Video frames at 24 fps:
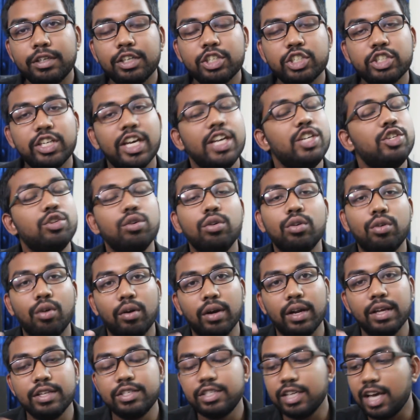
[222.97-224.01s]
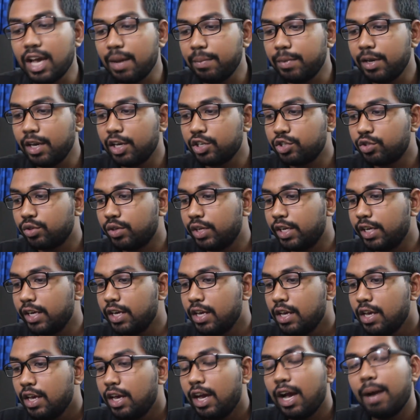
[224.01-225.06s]
স্কেজুয়াল করা যে আমি আসলে
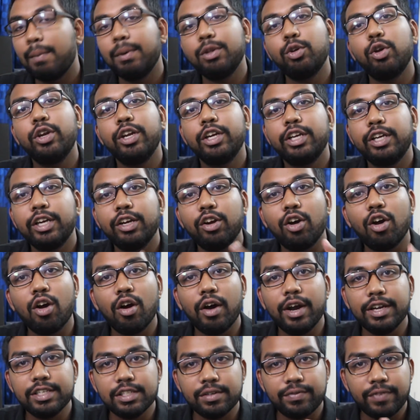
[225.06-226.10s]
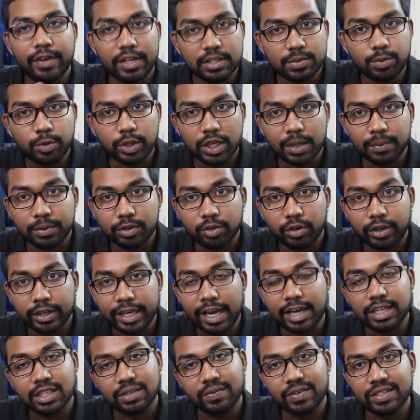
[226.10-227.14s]
আমাদের অনেকের হয় যে ফেসবুকে আমাদের অনেক
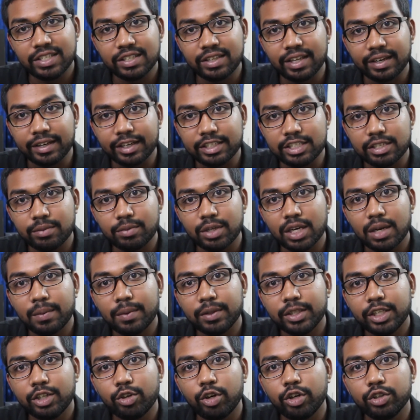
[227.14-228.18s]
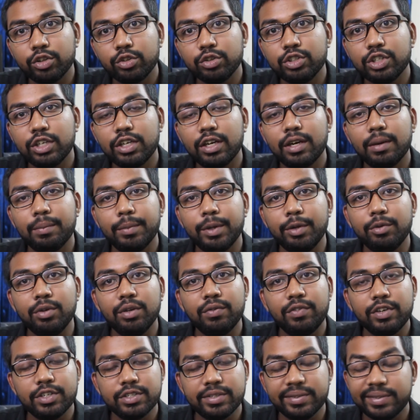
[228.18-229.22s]
অ্যাক্টিভিটি থাকে যেমন আমাদের হয়তো যারা আমি
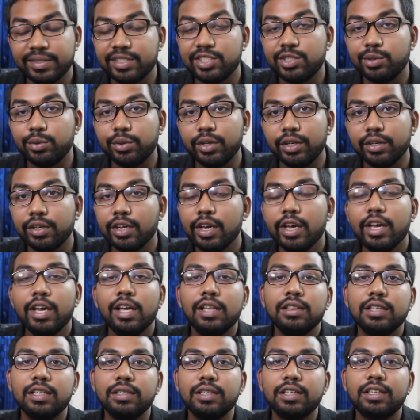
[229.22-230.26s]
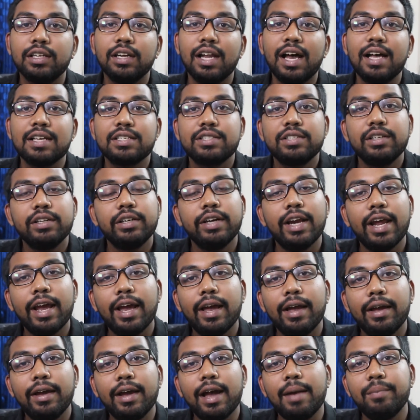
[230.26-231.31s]
ইউনিভার্সিটি স্টুডেন্ট তাদের ক্লাসের
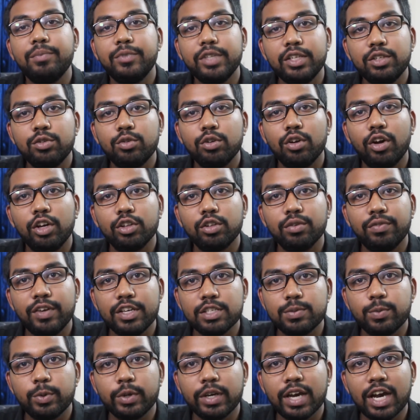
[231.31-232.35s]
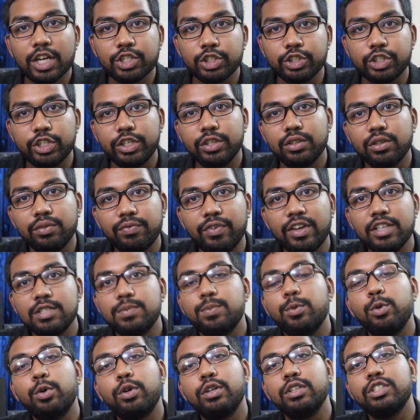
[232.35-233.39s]
আপডেটগুলো হয়তো ফেসবুকে আসে সেক্ষেত্রে
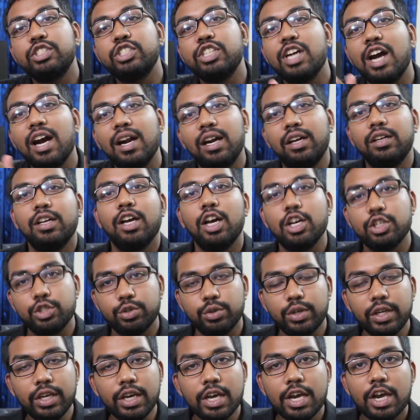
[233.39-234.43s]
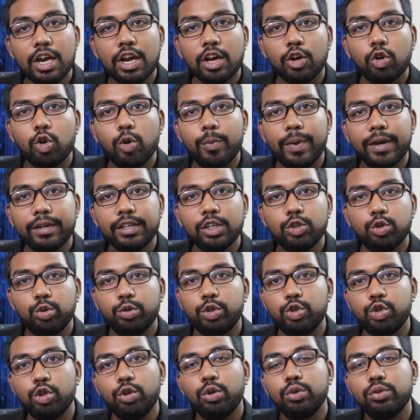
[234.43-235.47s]
ফেসবুক ছাড়াটা আসলে খুব একটা
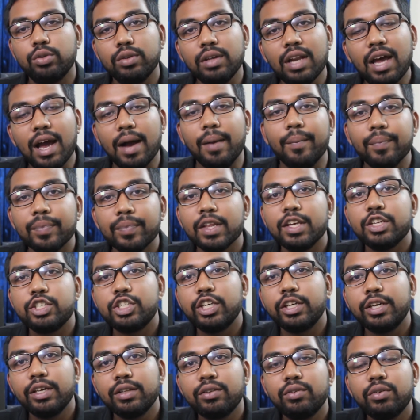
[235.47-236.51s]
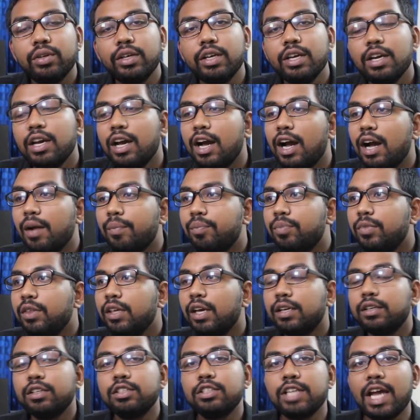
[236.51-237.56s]
যুক্তিসঙ্গত না সেক্ষেত্রে আপনি
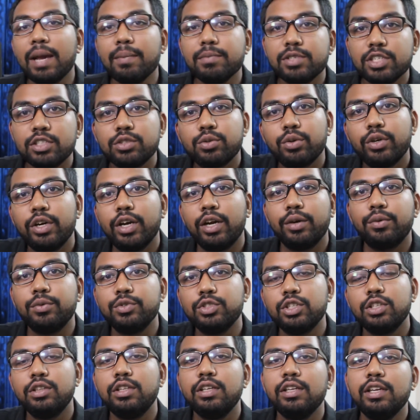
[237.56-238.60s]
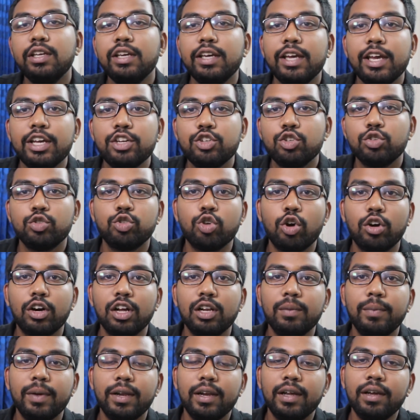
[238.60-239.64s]
একটা টাইম সেট করে রাখুন যে দিনে এই
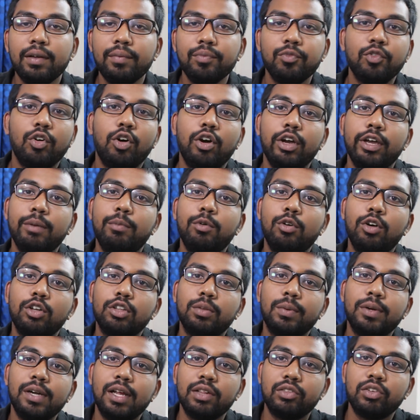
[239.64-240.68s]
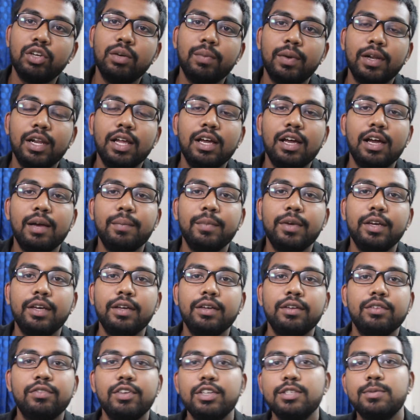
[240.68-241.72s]
সকালবেলা এবং অথবা রাত্রেবেলা আমি
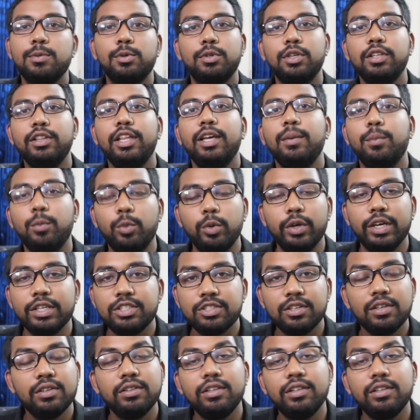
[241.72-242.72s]
ফেসবুকটা দেখব এছাড়া